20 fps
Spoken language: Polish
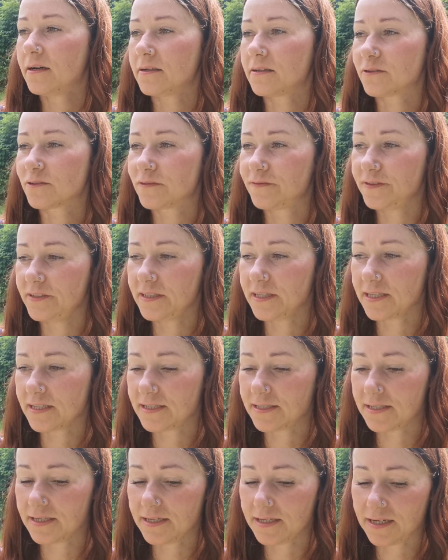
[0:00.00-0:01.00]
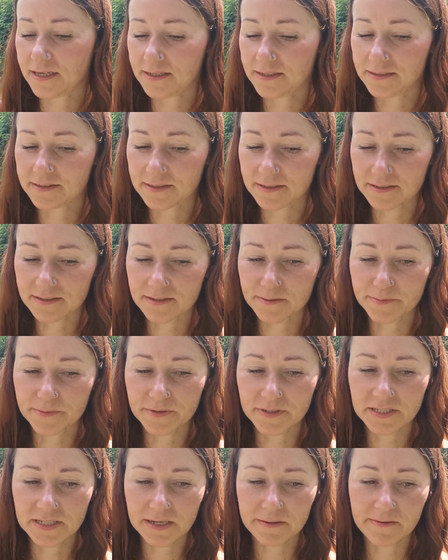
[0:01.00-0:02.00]
Rozwinę się, ale teraz
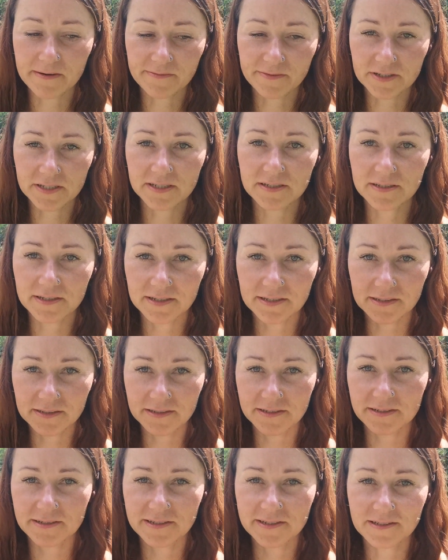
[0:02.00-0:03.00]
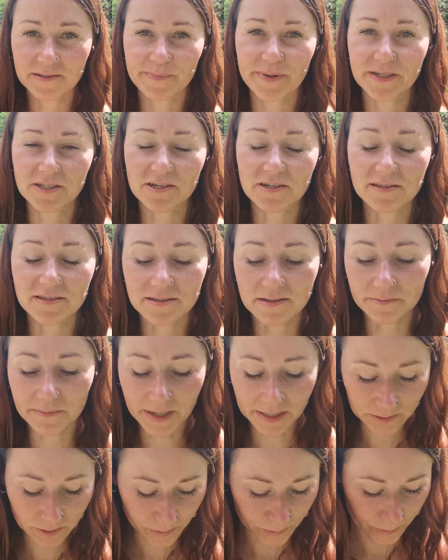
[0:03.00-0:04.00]
bym chciała właśnie nie, nie zbaczać z
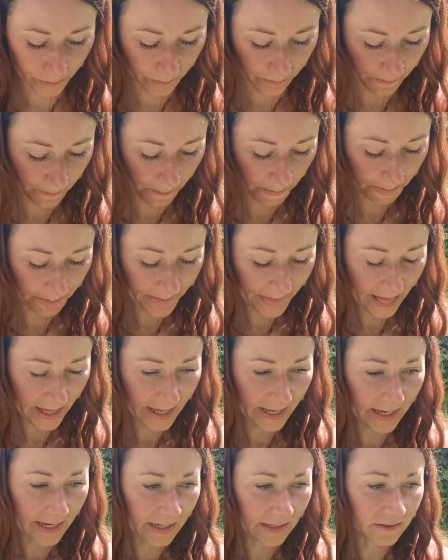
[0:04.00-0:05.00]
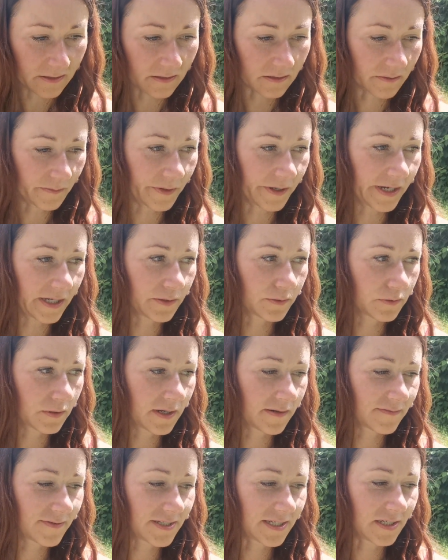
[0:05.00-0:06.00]
tematu. To to moja
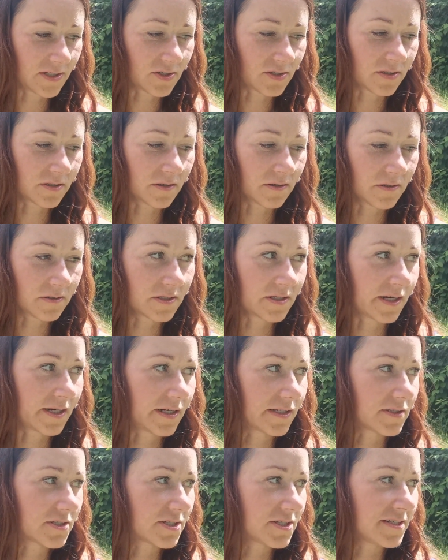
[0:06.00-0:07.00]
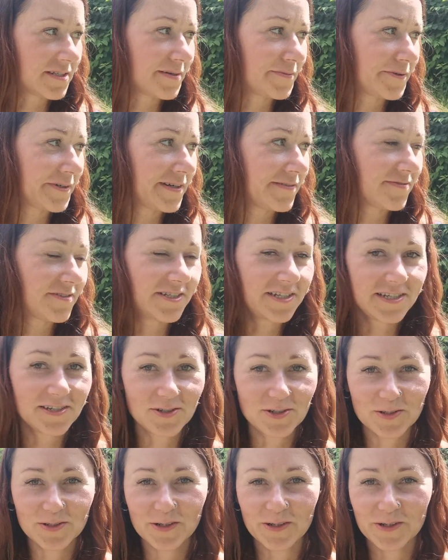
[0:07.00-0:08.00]
druga wdzięczność, a trzecia moja
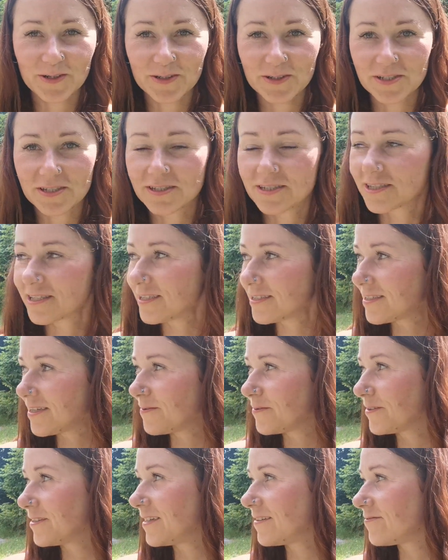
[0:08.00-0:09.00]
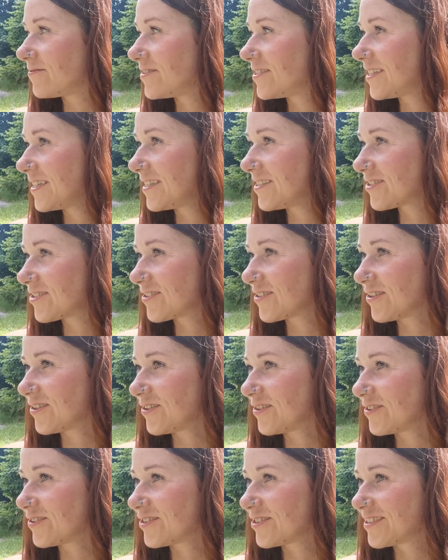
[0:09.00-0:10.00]
wdzięczność, trzecia moja
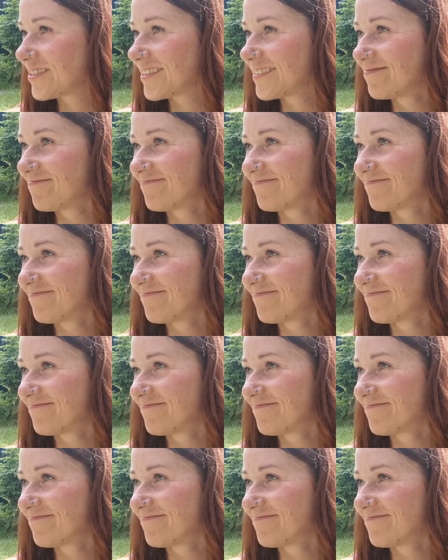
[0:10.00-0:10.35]
wdzięczność